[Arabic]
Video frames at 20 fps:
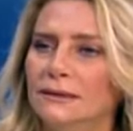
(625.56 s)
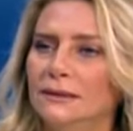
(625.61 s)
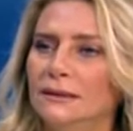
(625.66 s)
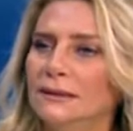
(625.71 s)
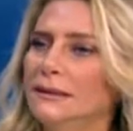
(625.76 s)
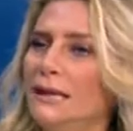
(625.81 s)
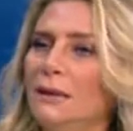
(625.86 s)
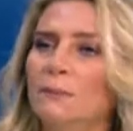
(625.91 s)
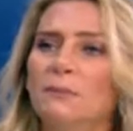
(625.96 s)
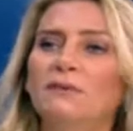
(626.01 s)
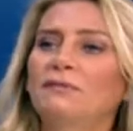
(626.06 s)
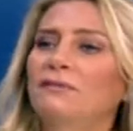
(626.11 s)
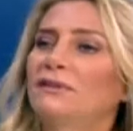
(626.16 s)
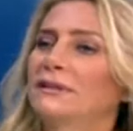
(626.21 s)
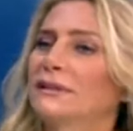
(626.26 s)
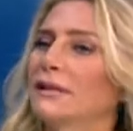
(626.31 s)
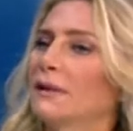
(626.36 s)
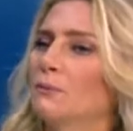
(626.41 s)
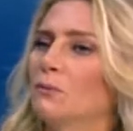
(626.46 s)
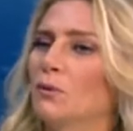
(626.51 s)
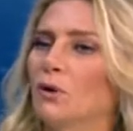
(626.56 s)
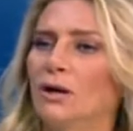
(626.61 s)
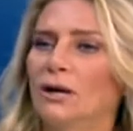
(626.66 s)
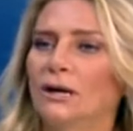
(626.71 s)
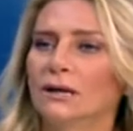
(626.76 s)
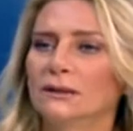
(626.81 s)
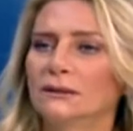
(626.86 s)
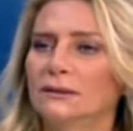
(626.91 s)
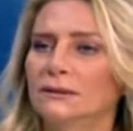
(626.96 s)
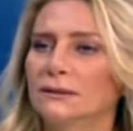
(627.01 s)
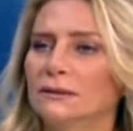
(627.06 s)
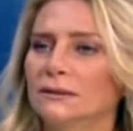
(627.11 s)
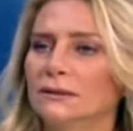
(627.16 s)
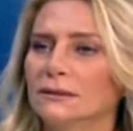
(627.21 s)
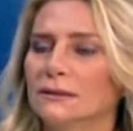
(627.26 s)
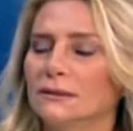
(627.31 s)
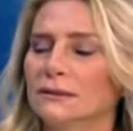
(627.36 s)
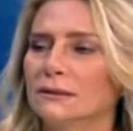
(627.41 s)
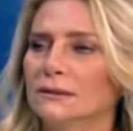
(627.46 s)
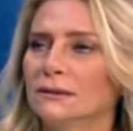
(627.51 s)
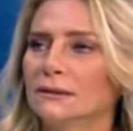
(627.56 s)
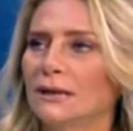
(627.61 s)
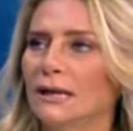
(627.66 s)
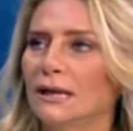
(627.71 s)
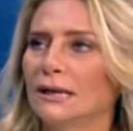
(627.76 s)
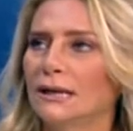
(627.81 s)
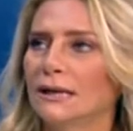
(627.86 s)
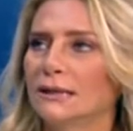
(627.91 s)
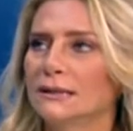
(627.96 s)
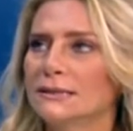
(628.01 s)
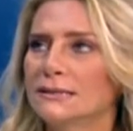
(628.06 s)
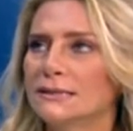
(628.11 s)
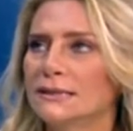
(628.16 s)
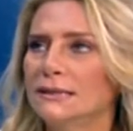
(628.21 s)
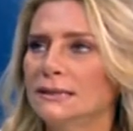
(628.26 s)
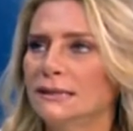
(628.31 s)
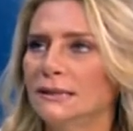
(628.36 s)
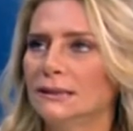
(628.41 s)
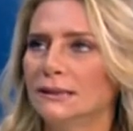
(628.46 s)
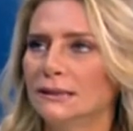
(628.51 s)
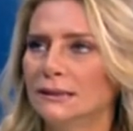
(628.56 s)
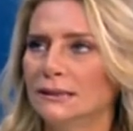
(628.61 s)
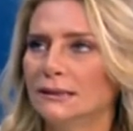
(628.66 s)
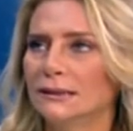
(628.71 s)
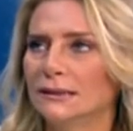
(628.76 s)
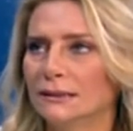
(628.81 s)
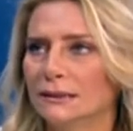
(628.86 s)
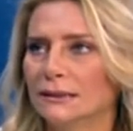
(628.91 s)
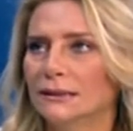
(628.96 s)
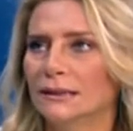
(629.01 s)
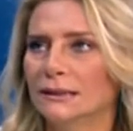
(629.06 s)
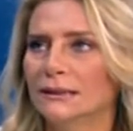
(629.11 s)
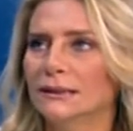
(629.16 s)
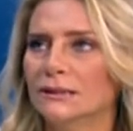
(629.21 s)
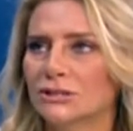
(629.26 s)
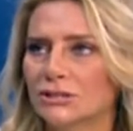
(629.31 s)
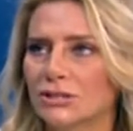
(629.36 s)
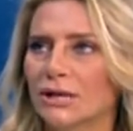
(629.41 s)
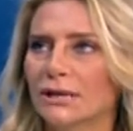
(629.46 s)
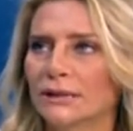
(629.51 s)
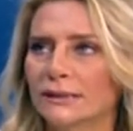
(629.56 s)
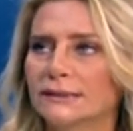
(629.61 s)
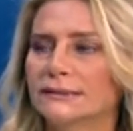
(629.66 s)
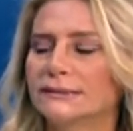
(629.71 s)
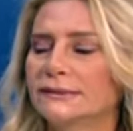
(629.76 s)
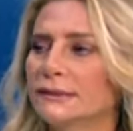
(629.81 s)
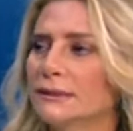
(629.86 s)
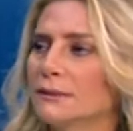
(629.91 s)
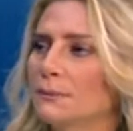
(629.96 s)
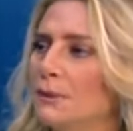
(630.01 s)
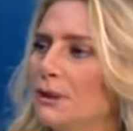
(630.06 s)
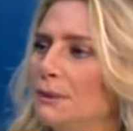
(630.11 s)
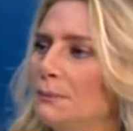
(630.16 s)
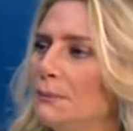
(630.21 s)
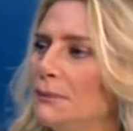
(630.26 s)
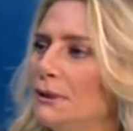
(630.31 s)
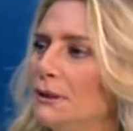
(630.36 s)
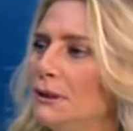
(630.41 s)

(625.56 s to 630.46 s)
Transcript: لا ما في تام واحد أه هلا السنه اللي عندنا شغله كثير مهمه